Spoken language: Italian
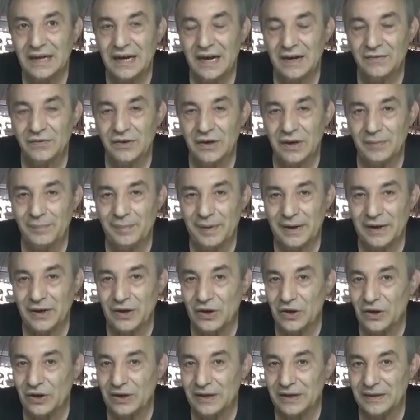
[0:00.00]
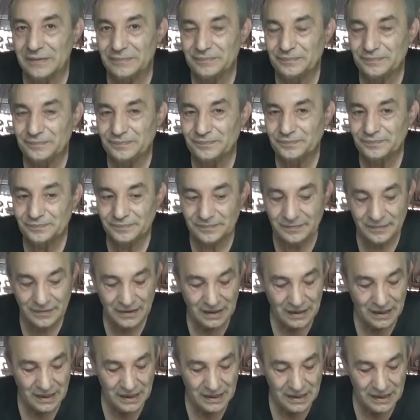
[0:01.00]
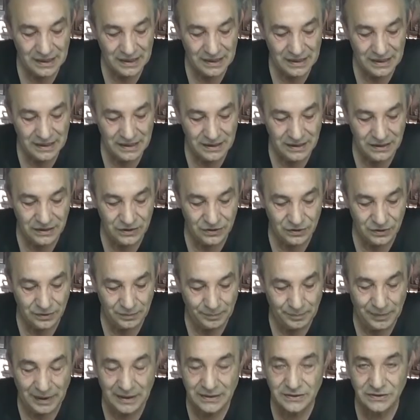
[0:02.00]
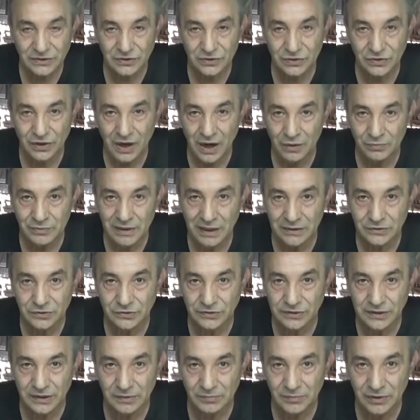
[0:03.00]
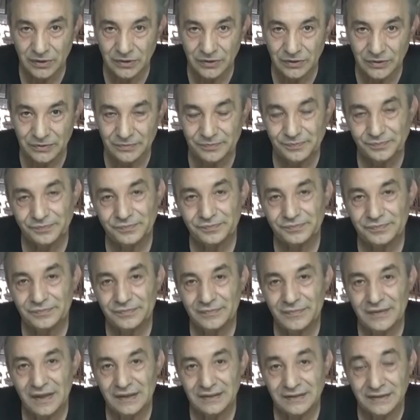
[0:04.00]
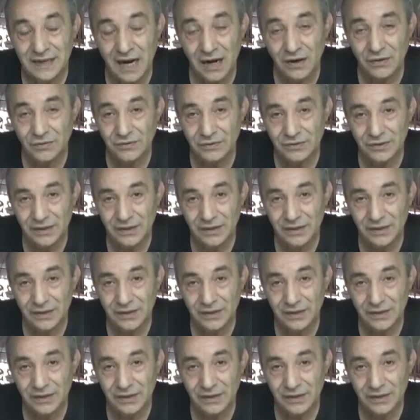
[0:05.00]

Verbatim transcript: a voi la parola io passo a un altro sterminio. Ciao!